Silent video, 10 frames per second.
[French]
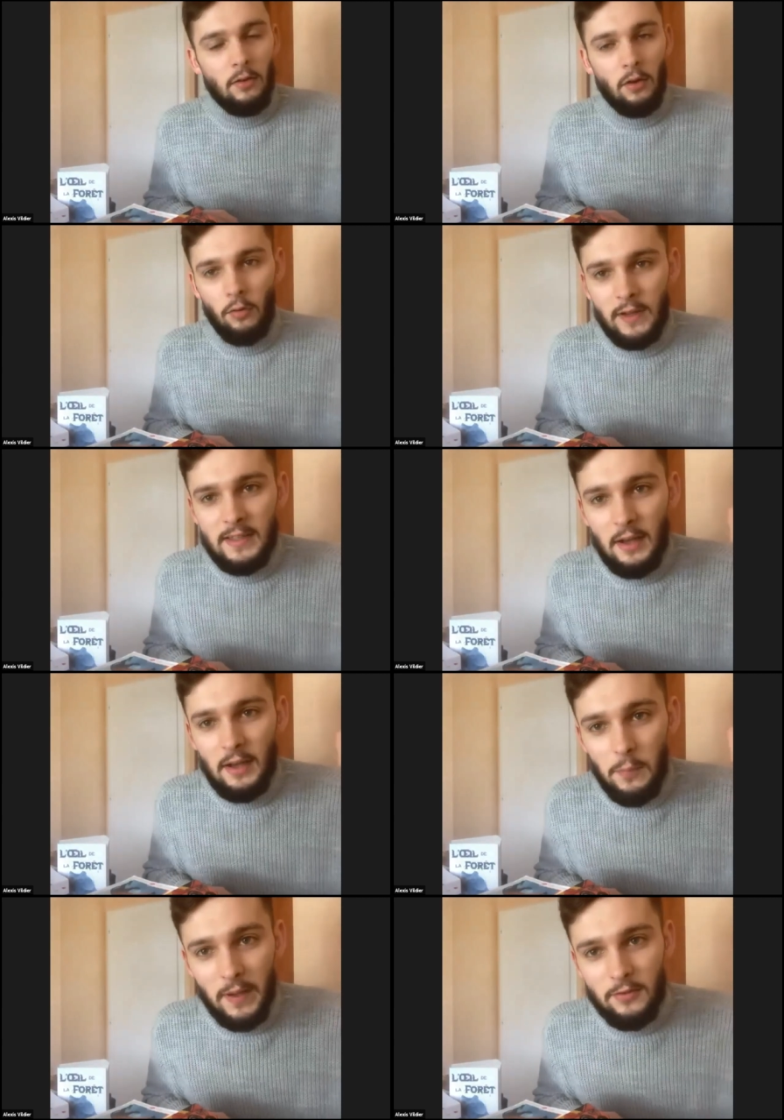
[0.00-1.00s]
on va
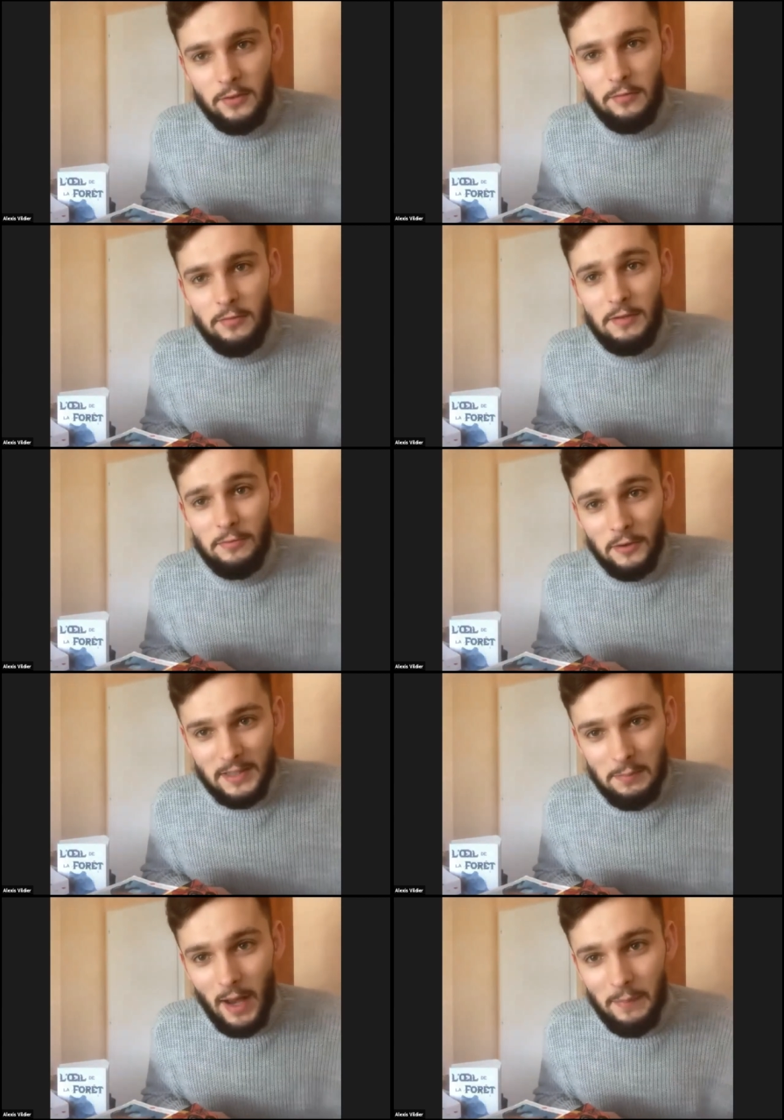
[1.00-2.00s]
dire, personne vivante qui
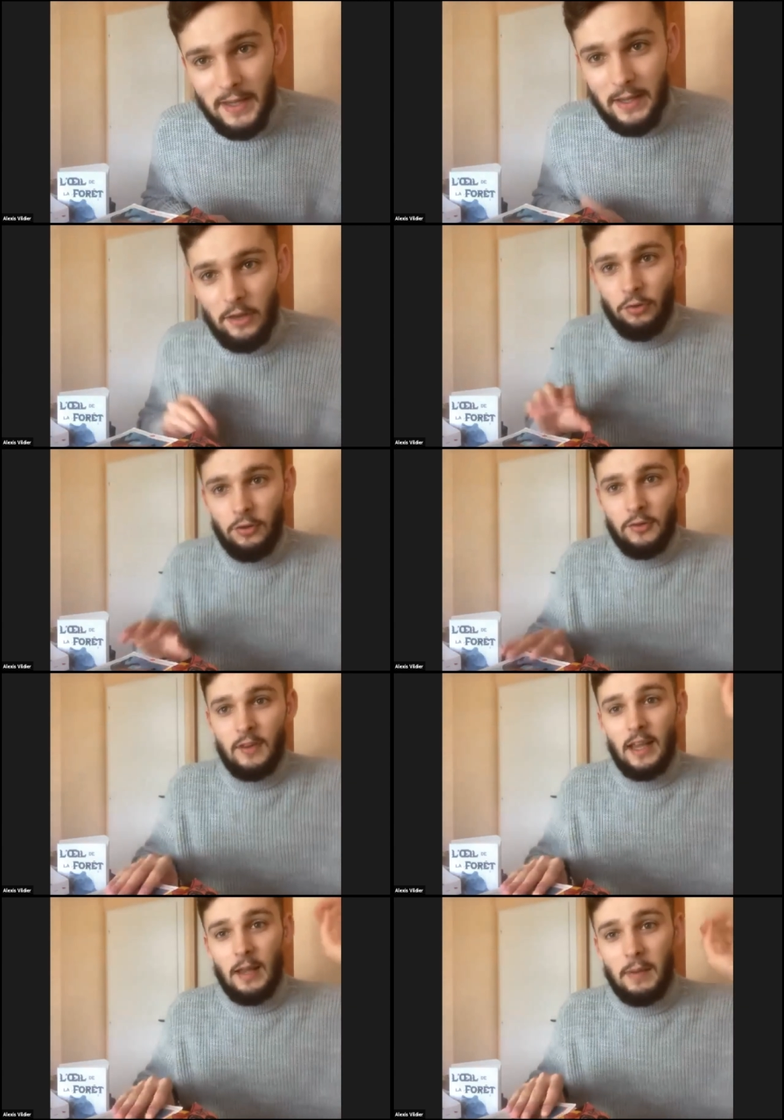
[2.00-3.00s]
m'a appris quelque chose,
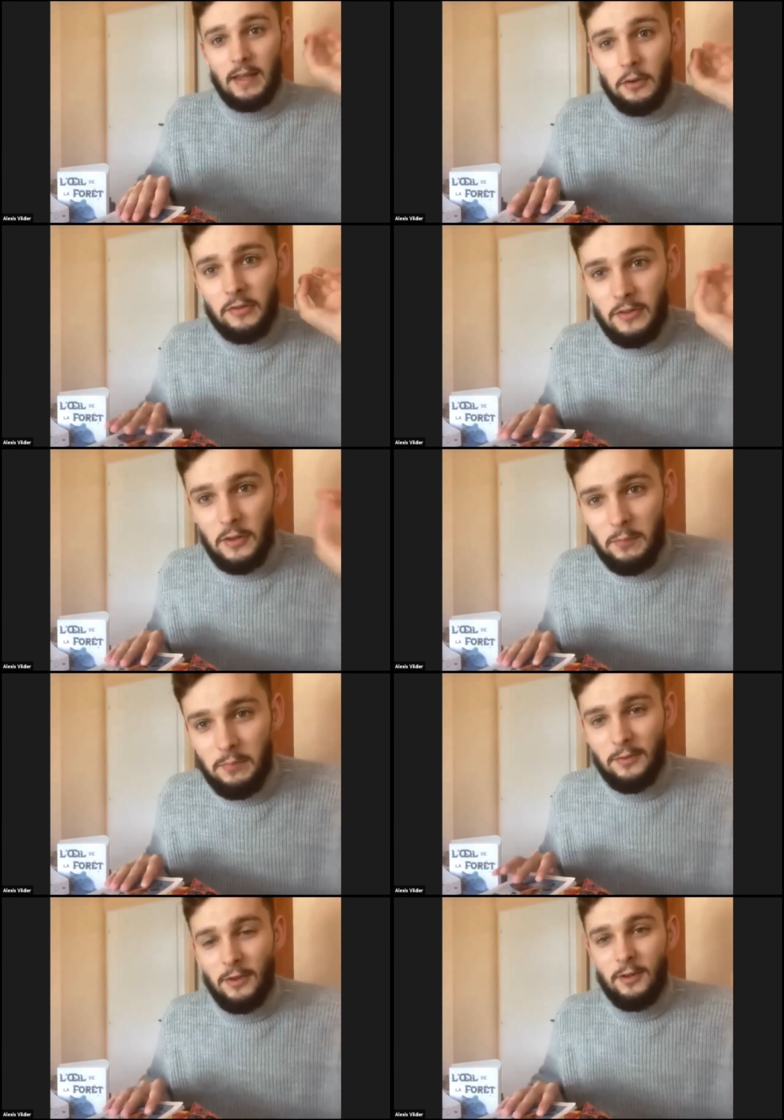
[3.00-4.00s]
et eh ben, il y a aussi une
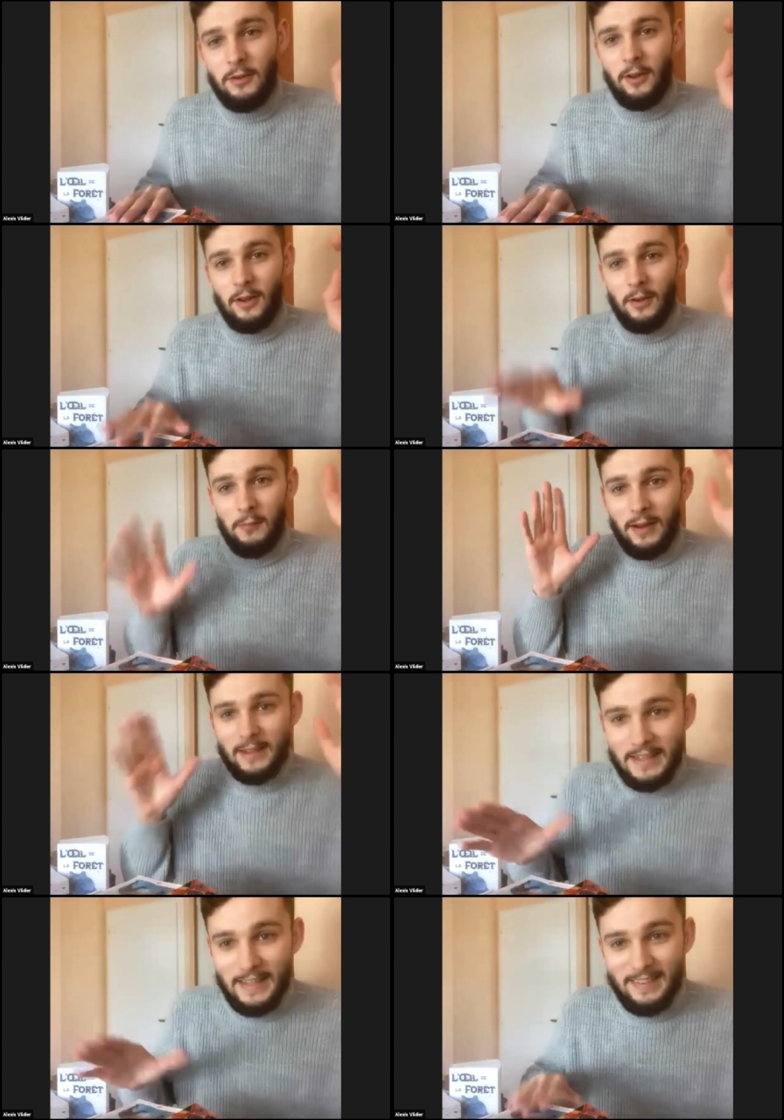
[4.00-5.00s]
personne euh, bah, qui est
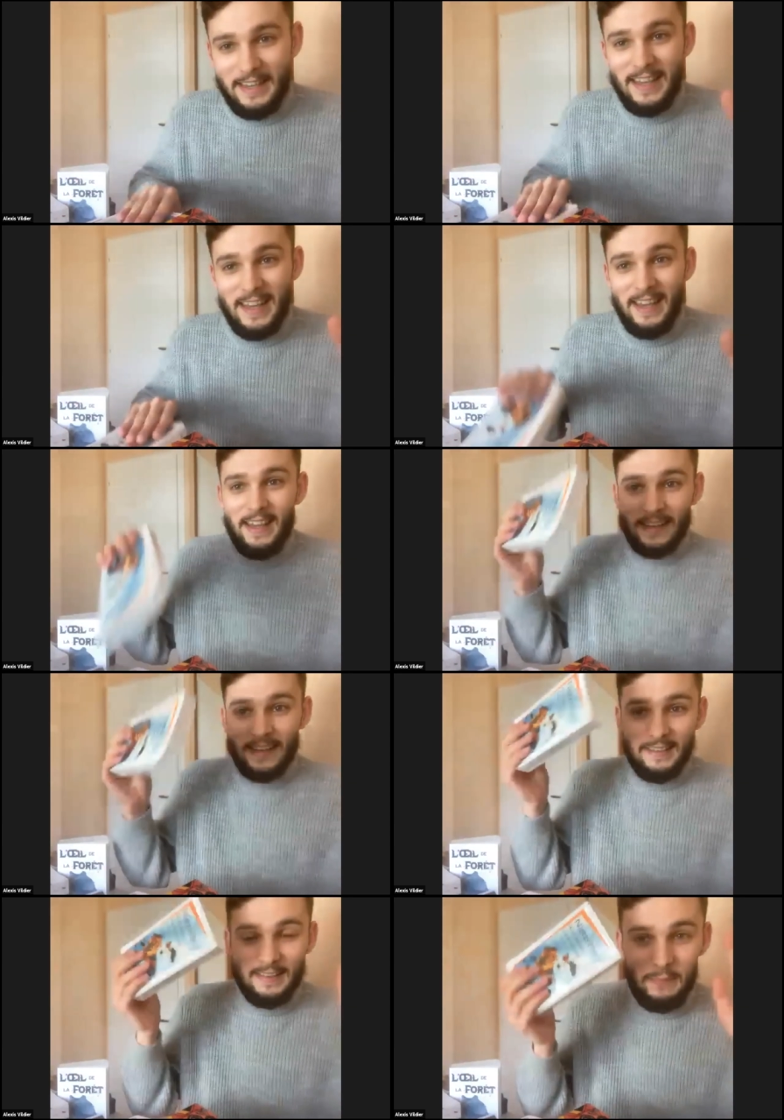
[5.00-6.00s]
décédée
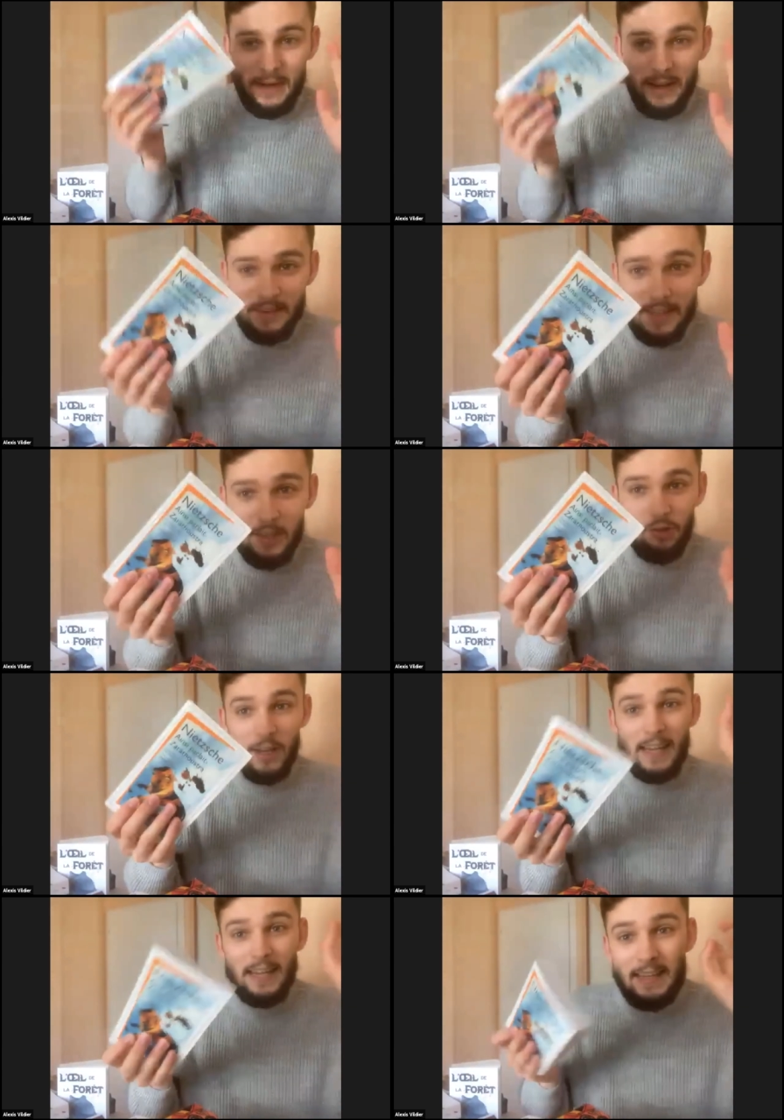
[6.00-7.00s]
qui s'appelle Nietzsche
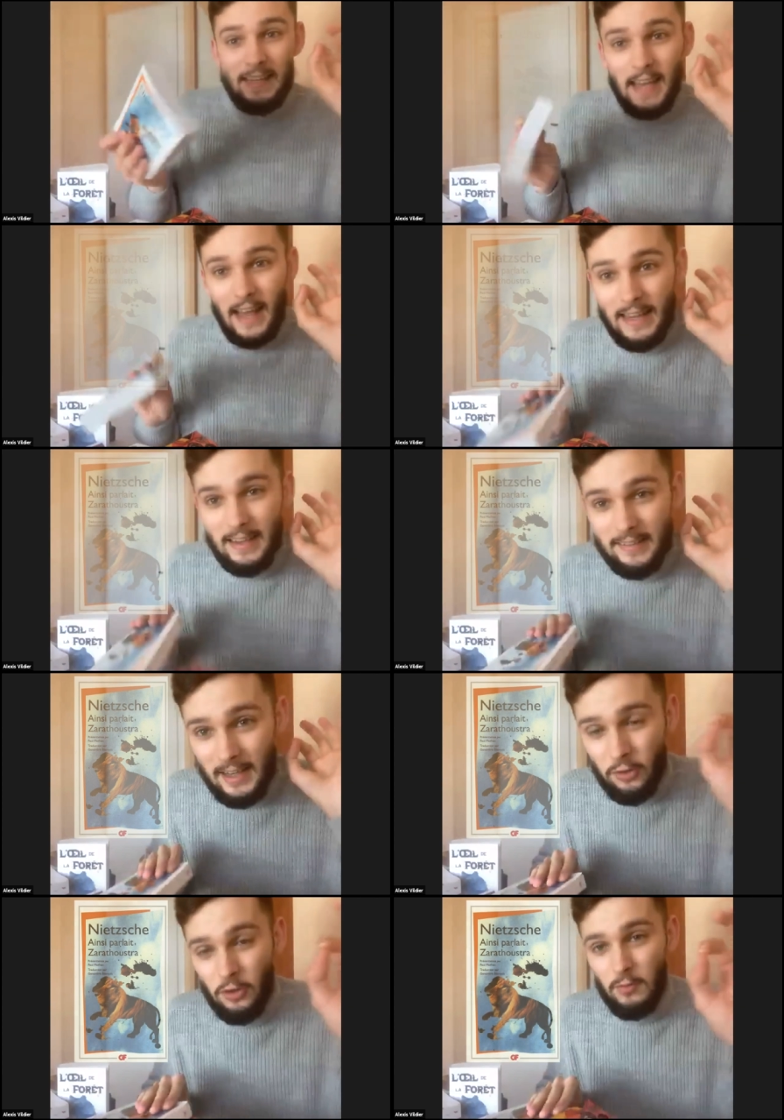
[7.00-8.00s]
et qui a
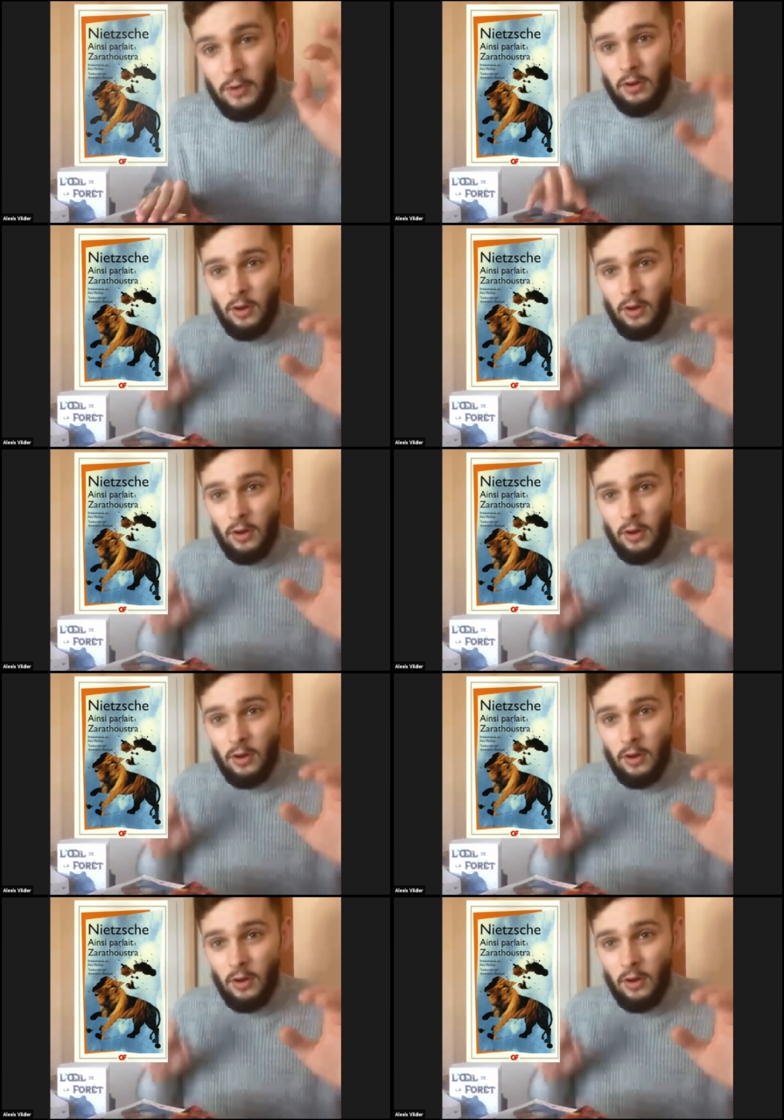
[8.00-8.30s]
exactement